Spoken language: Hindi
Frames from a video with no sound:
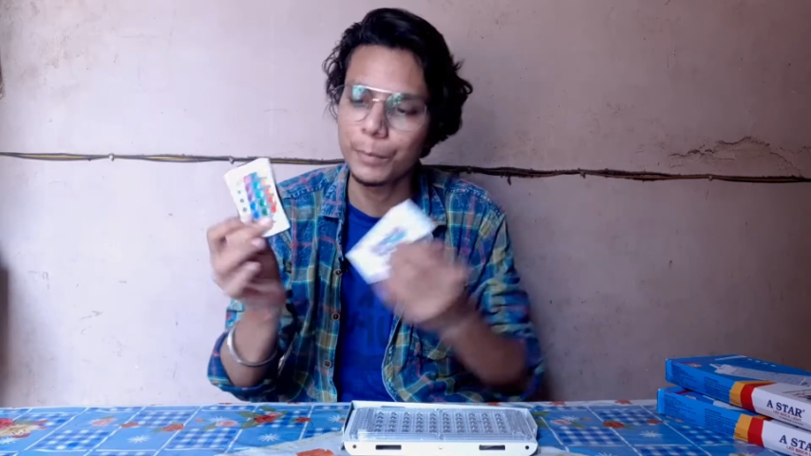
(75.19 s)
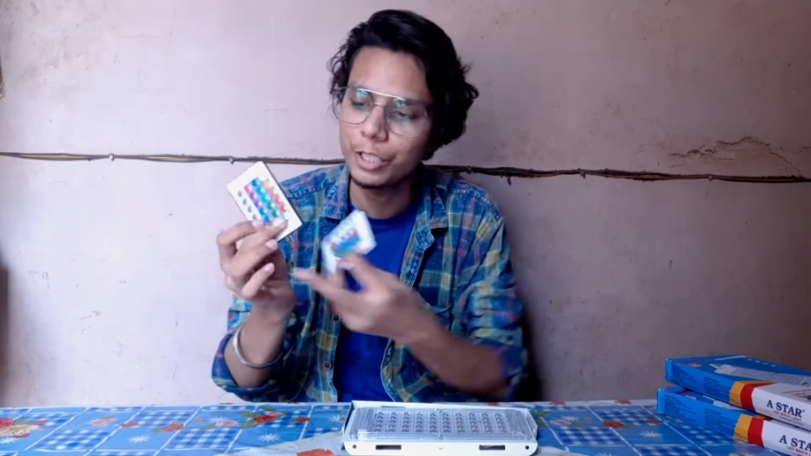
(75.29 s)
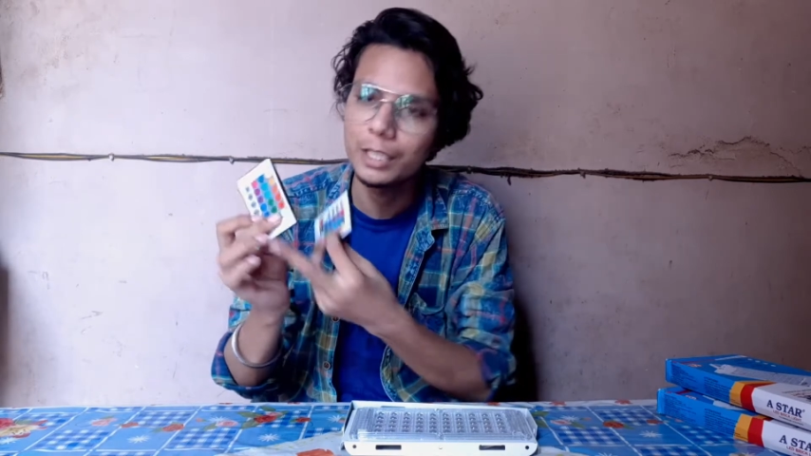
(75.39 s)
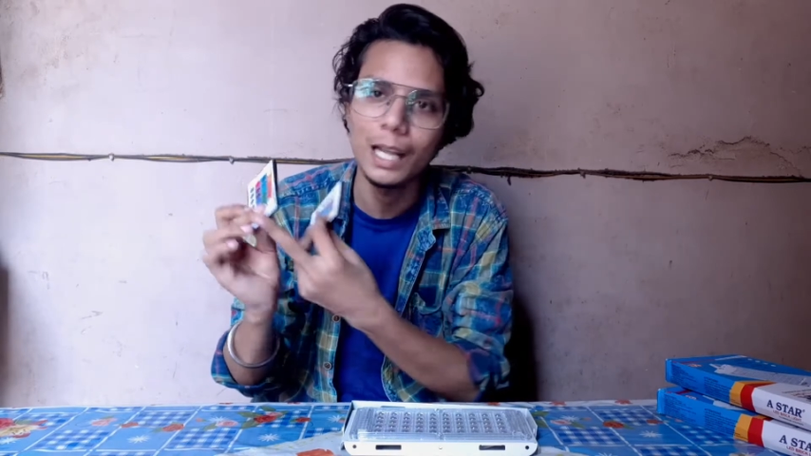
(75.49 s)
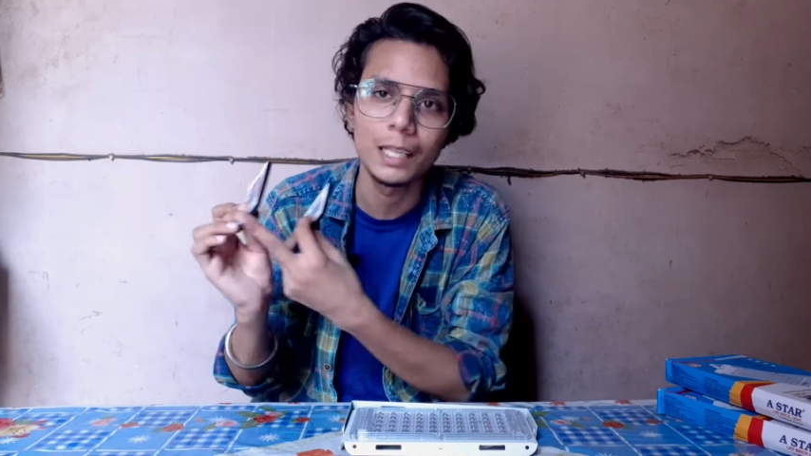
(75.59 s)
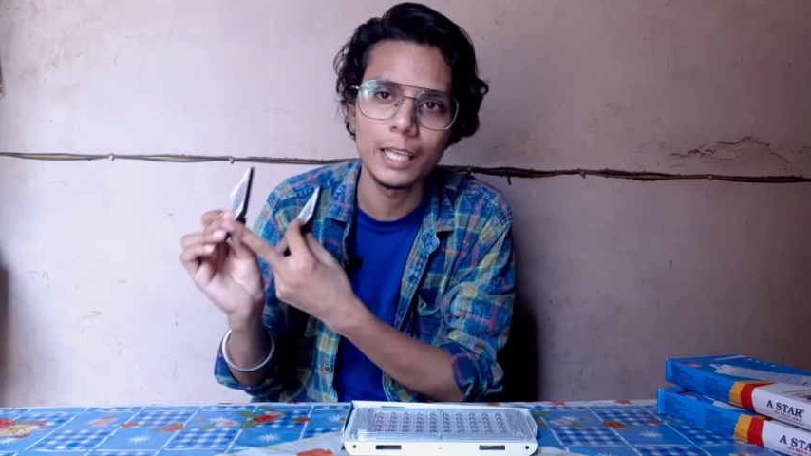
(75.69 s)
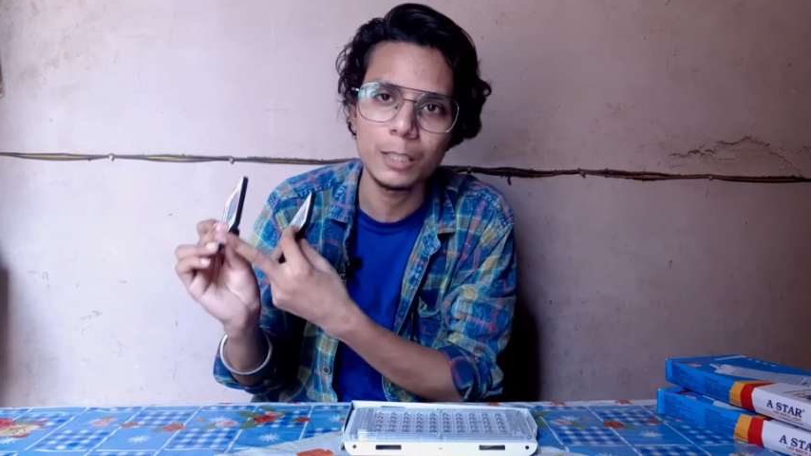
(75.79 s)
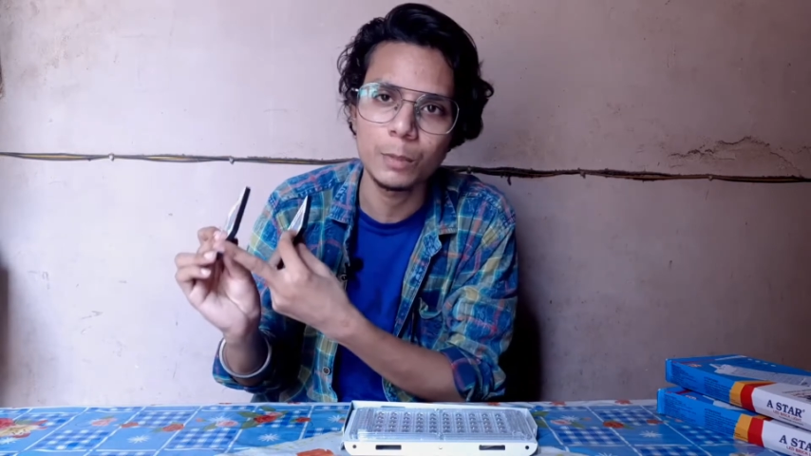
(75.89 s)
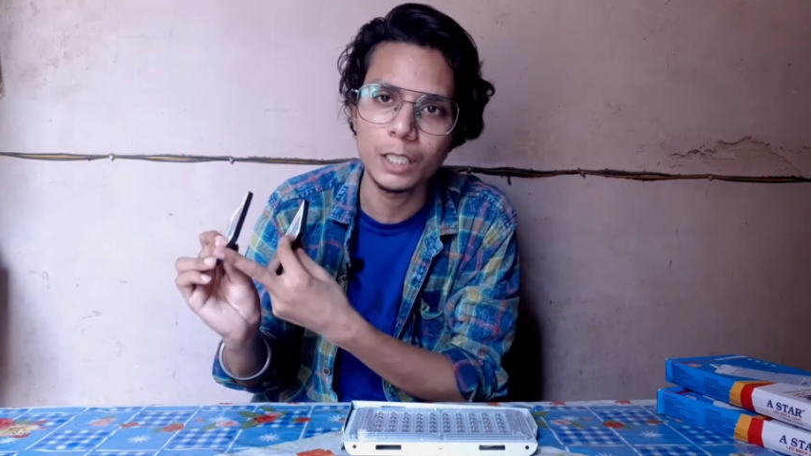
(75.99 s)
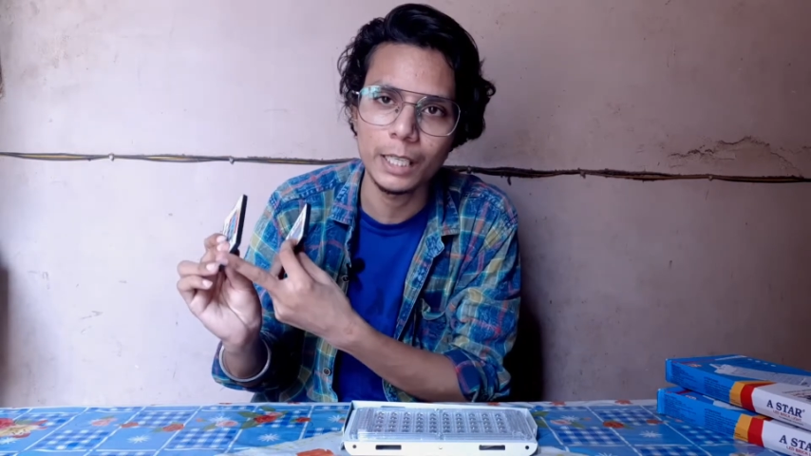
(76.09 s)
पीछे डाल दिया
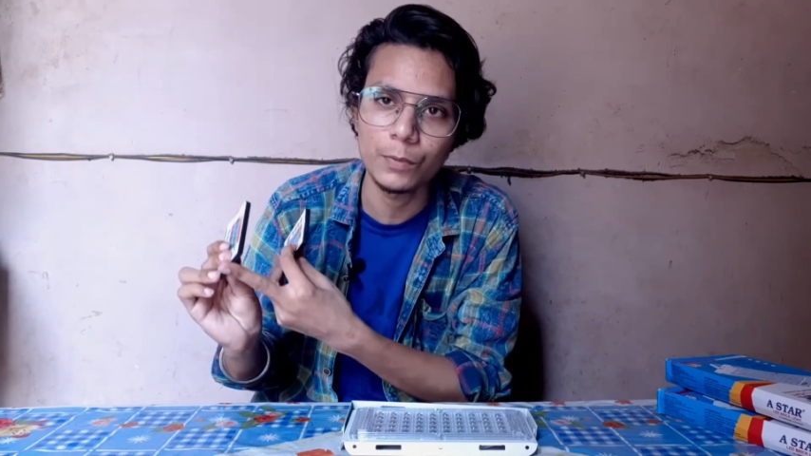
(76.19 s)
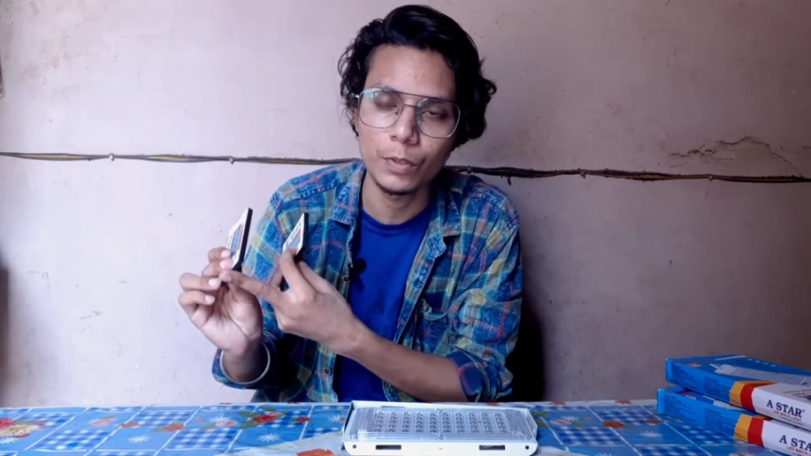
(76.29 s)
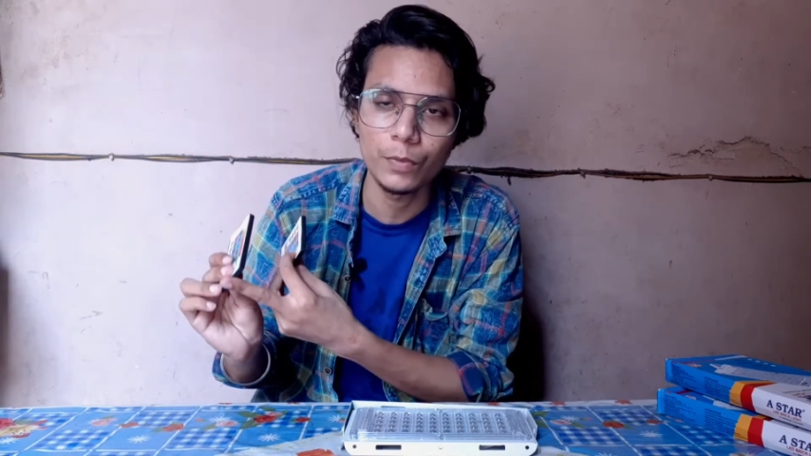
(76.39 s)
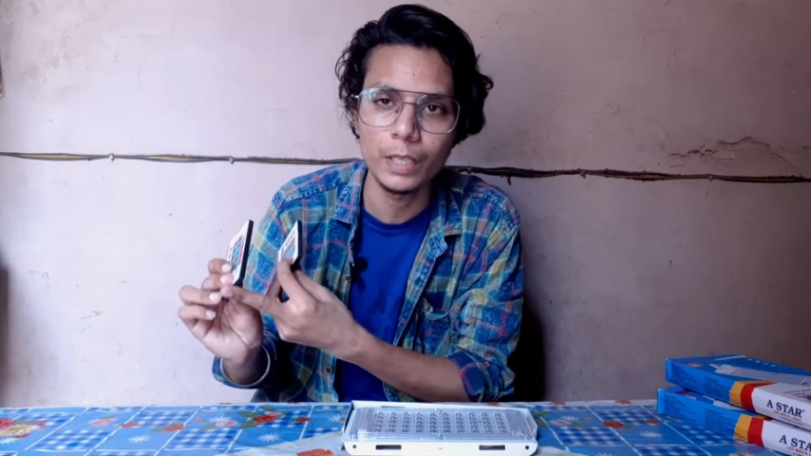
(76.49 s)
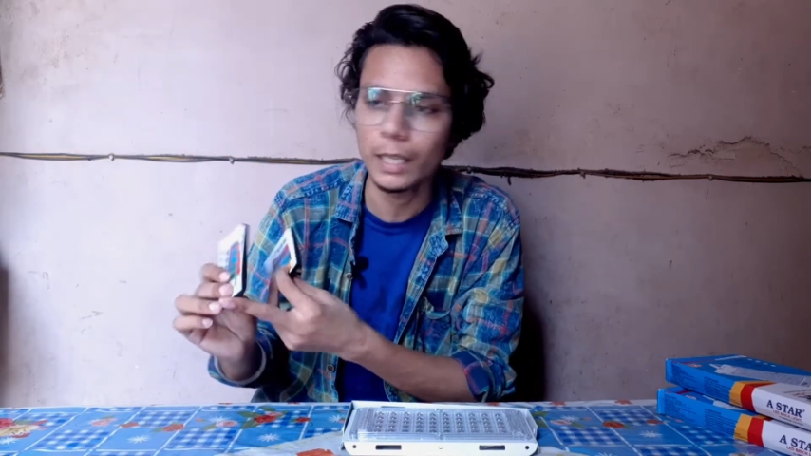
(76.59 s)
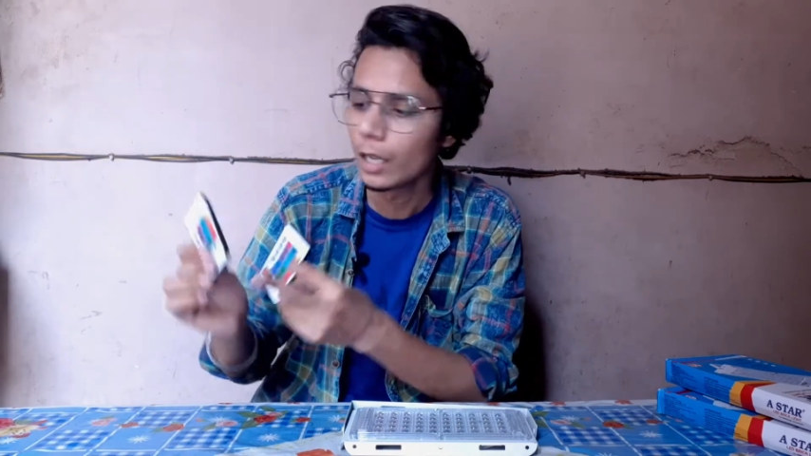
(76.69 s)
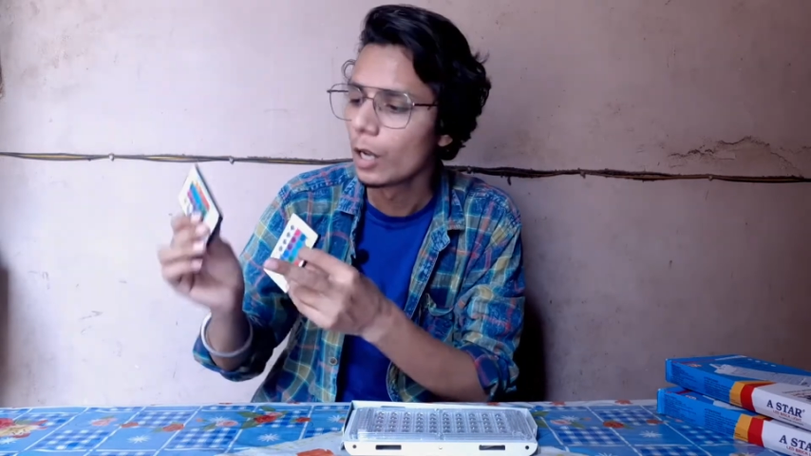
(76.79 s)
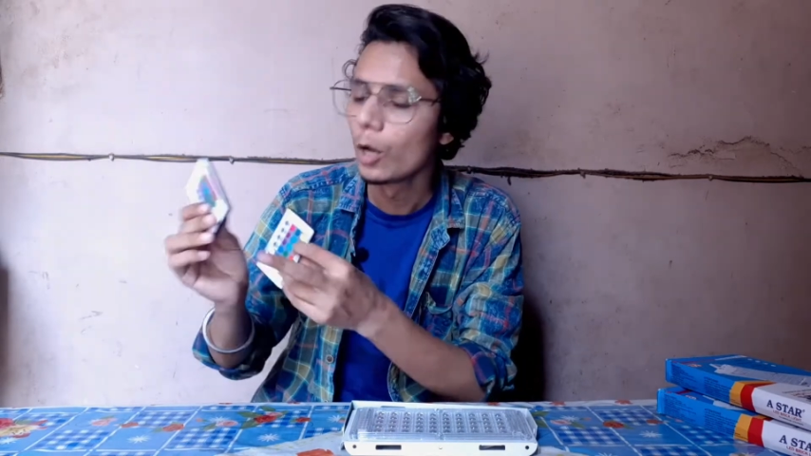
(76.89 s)
इसमें लेकिन फिर भी ये